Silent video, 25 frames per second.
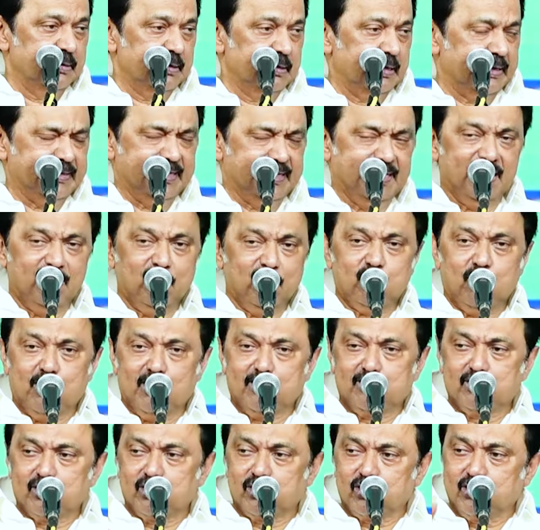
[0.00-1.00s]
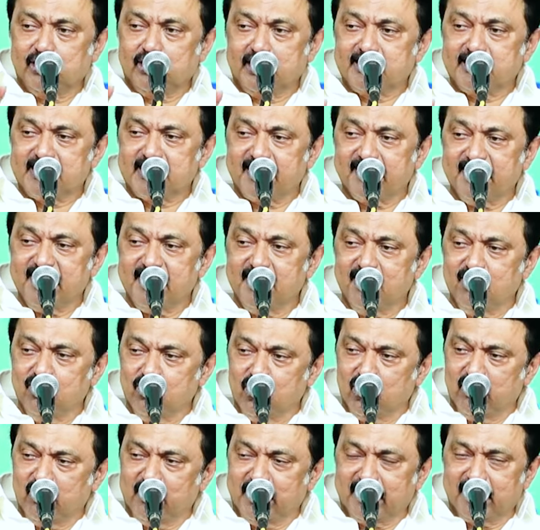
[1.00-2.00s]
அதே குளத்து தொகுதியை சார்ந்த
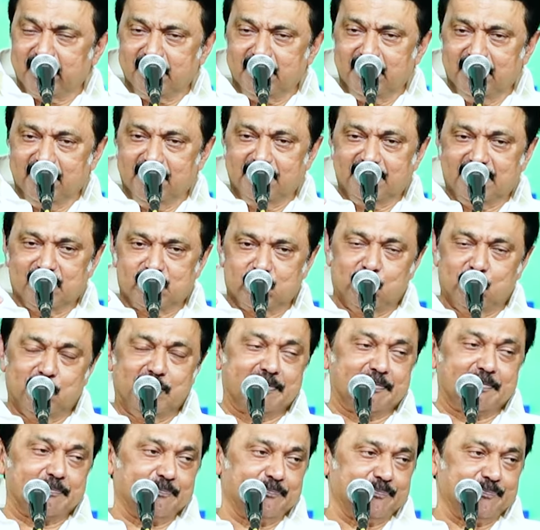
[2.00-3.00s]
இன்னொருவர் என்கிட்ட சொன்னார்